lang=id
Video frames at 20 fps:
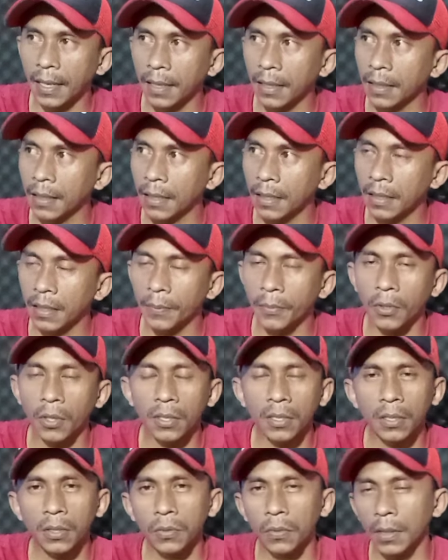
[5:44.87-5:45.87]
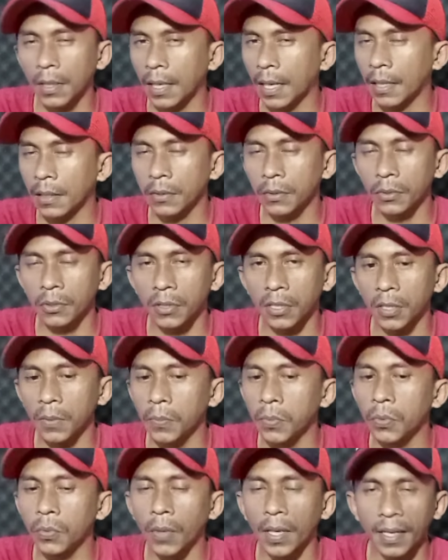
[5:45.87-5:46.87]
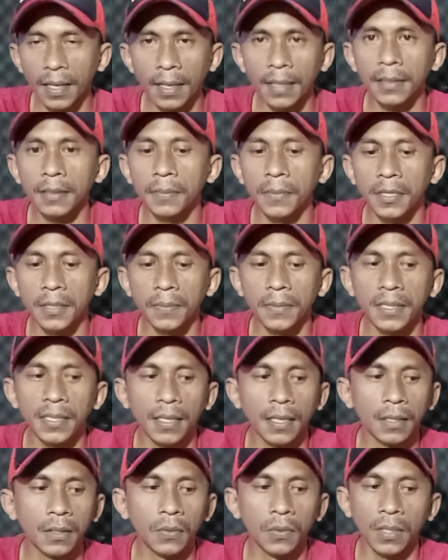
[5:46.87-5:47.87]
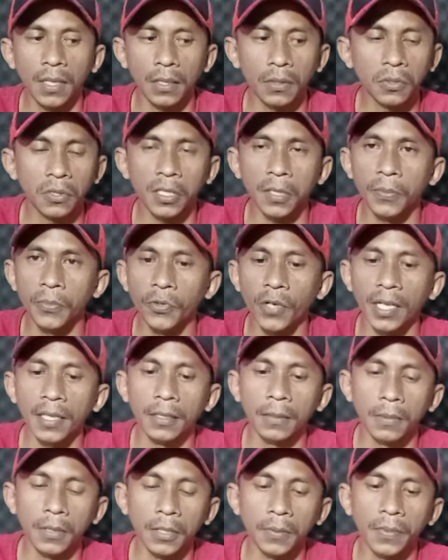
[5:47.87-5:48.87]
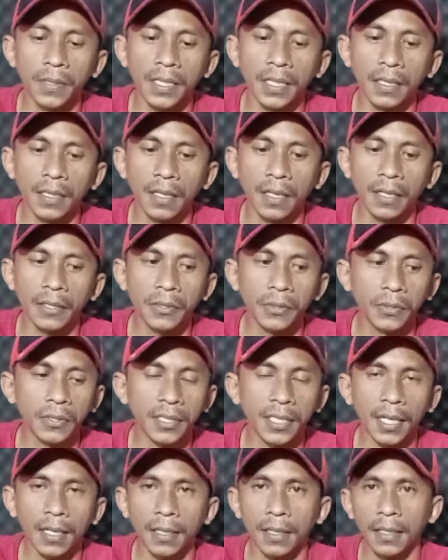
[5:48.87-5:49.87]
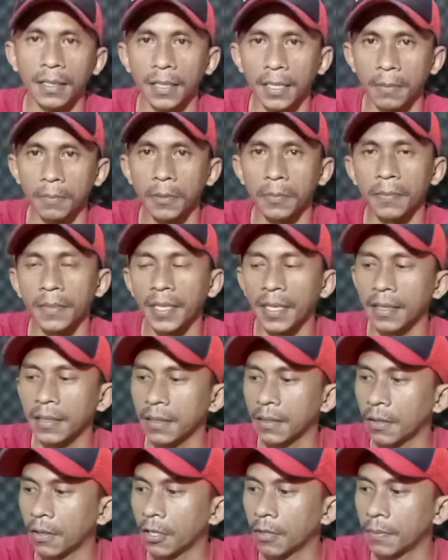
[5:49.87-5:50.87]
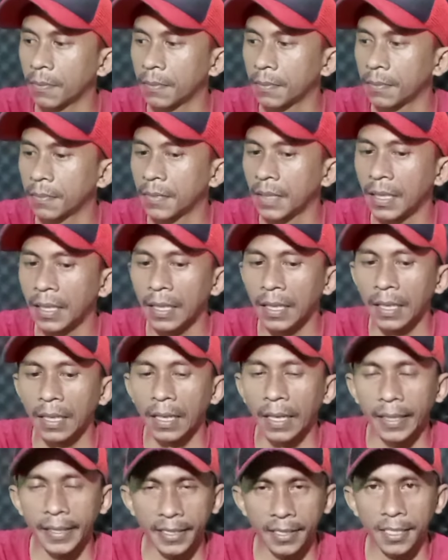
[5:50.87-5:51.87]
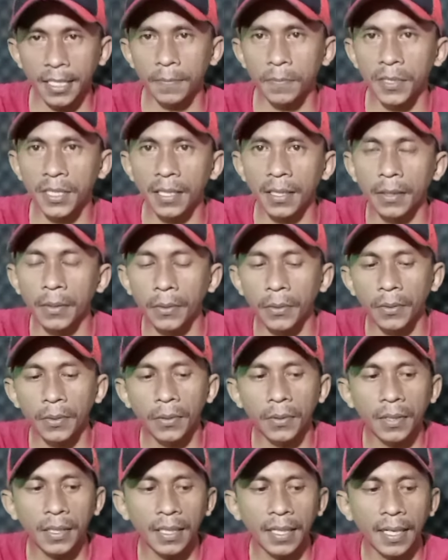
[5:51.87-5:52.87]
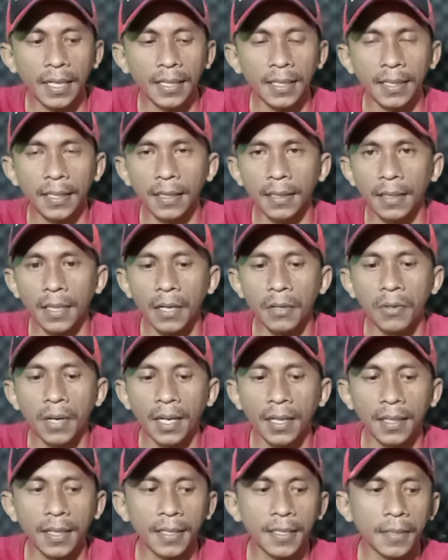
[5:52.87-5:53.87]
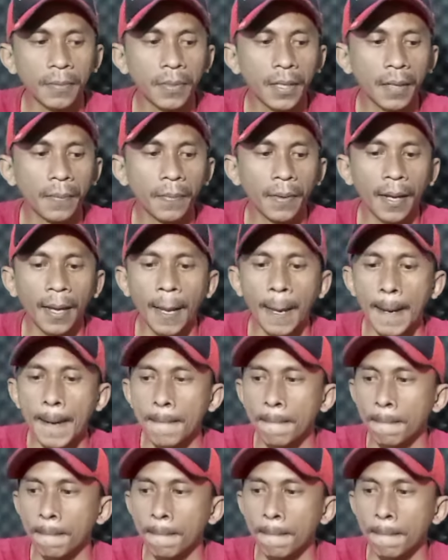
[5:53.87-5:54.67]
harga ya pokoknya 200 ribuan lah teman-teman ya. 200 ribuan teman-teman nanti langsung cek link pembelian di kolom eh, deskripsi untuk yang ingin tahu harganya berapa.